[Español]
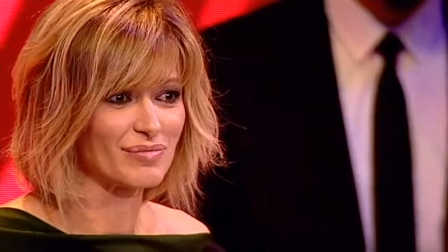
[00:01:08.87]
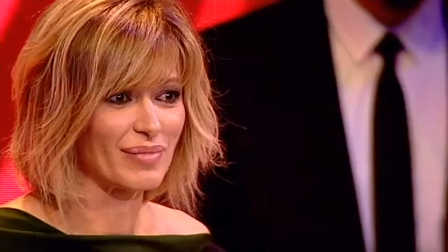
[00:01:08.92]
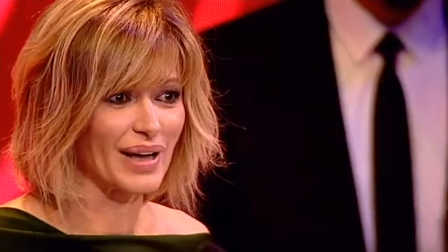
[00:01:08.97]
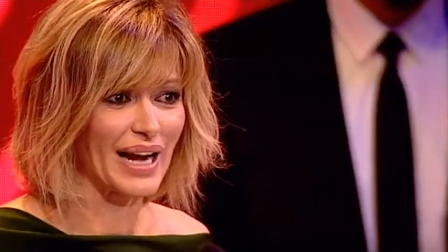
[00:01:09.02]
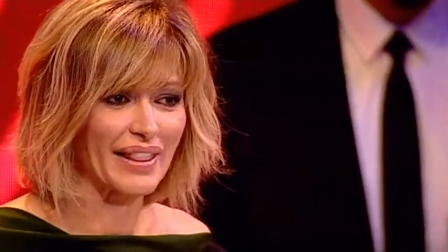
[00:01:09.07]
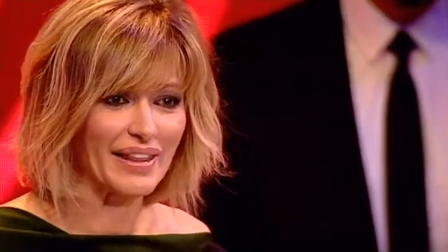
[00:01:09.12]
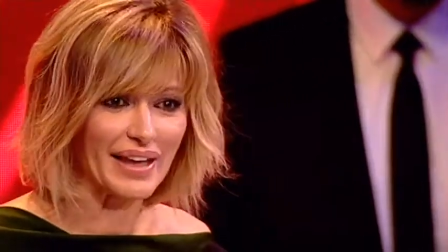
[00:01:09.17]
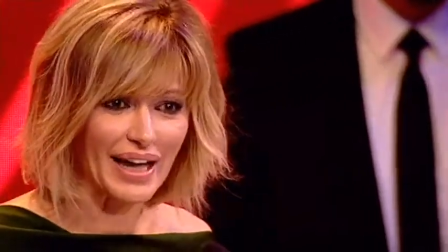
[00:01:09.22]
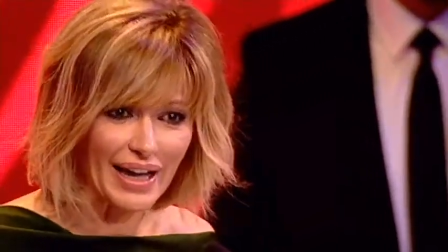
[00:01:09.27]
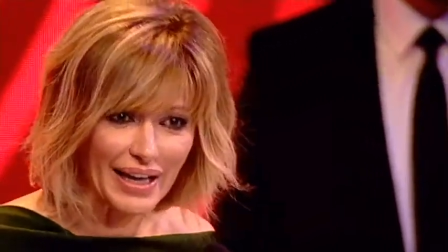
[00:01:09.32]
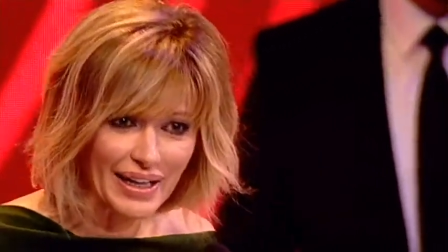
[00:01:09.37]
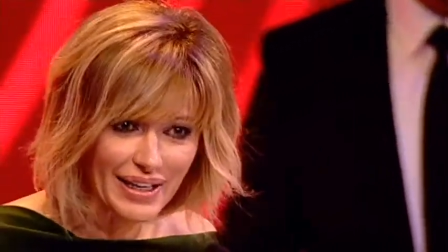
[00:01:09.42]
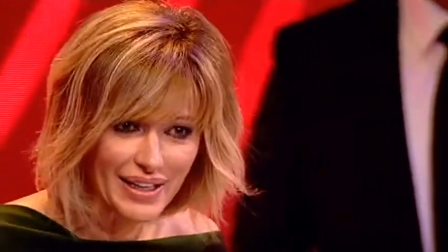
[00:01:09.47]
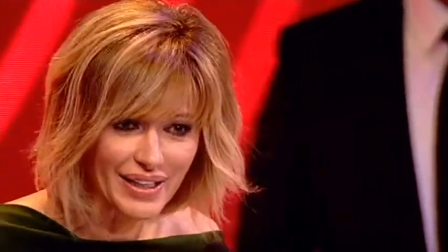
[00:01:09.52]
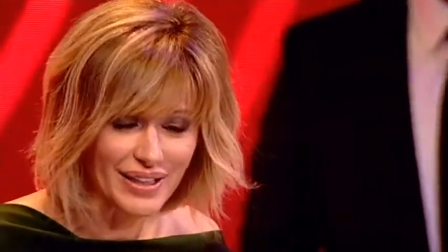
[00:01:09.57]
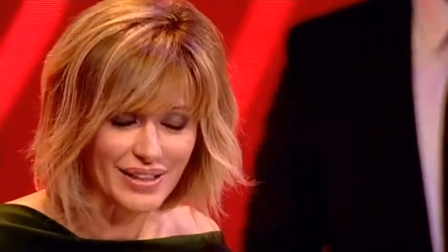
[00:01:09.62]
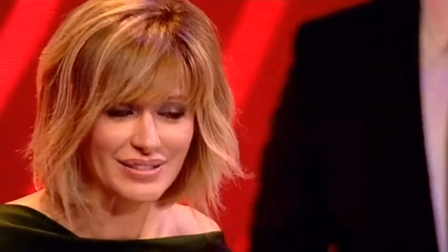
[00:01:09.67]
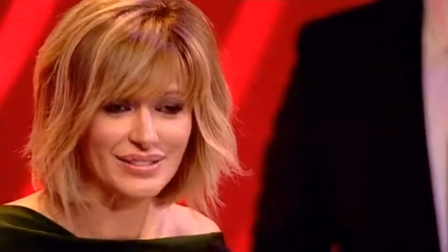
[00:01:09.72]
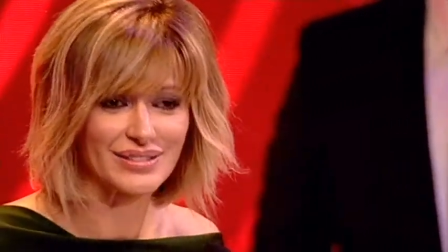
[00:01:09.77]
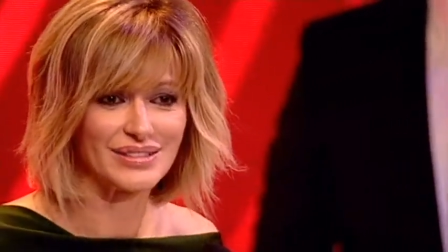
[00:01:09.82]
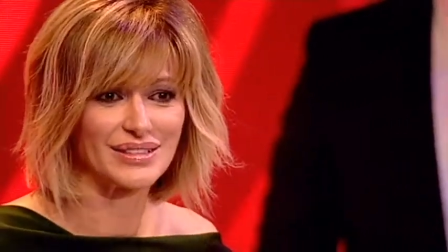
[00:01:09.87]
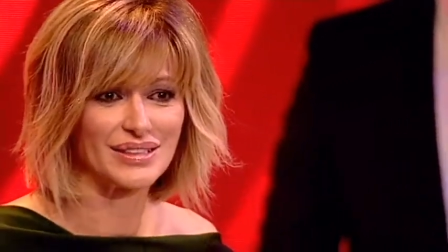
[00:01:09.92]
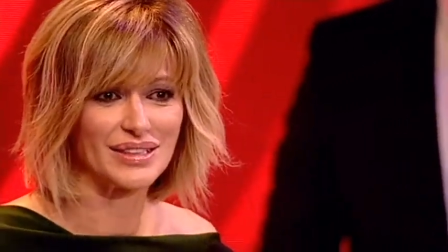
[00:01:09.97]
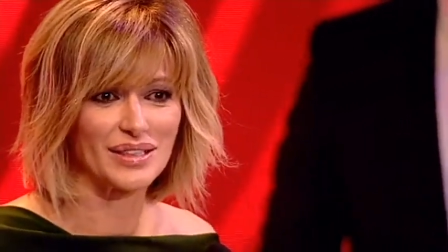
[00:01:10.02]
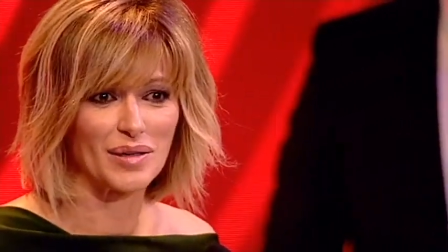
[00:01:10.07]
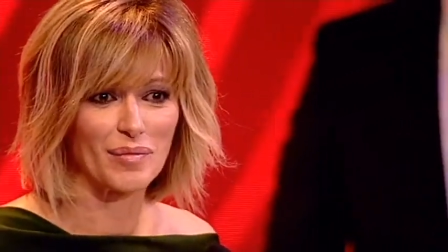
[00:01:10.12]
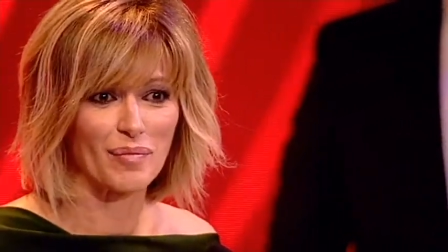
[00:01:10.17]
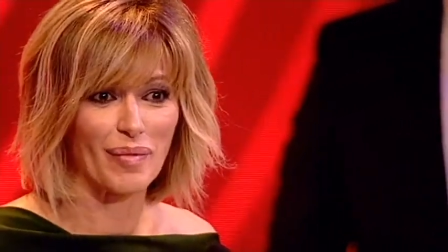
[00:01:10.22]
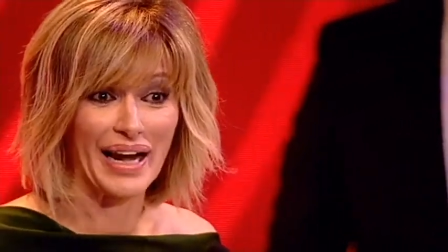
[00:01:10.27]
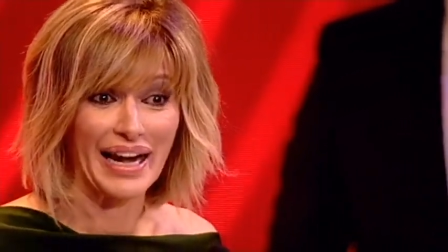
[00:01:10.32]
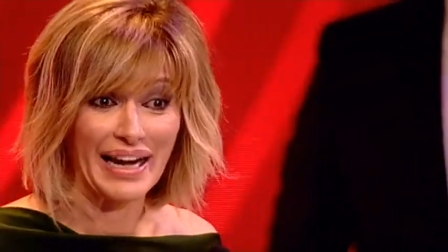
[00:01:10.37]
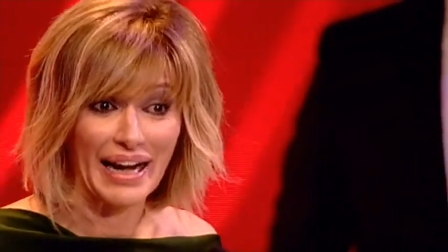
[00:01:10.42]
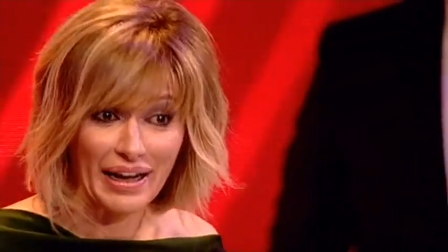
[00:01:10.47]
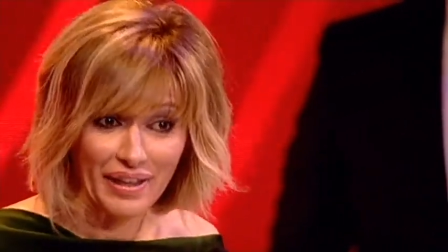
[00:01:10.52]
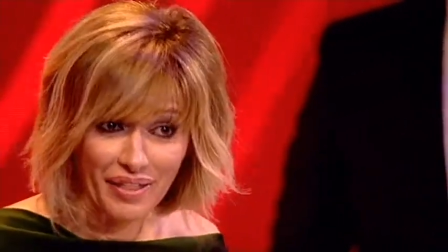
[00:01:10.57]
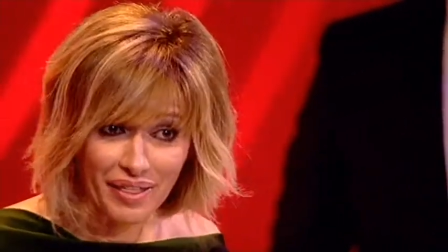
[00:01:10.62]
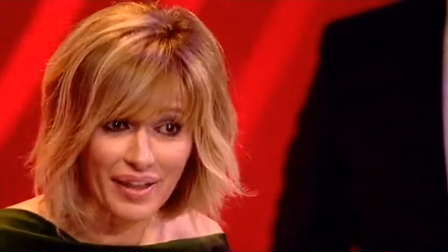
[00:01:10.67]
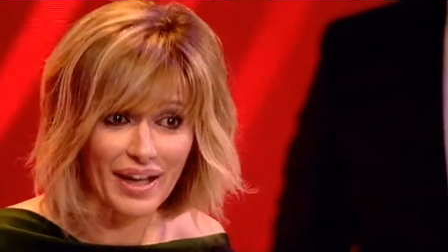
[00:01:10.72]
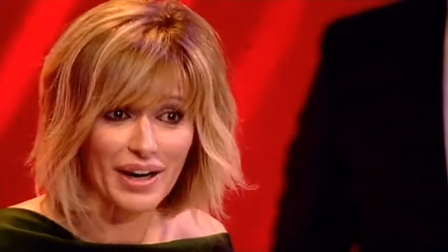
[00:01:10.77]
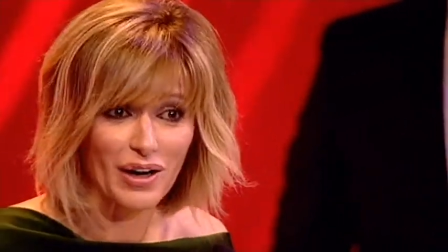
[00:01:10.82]
para digerir, para
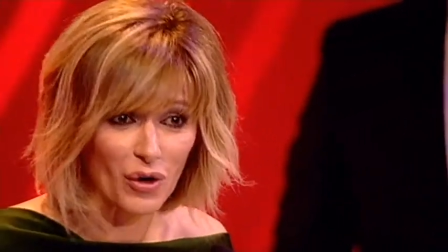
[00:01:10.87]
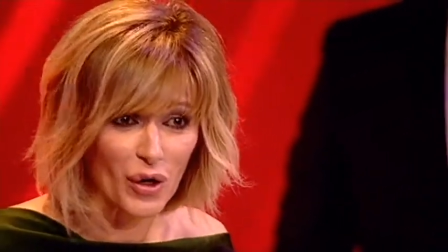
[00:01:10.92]
analizar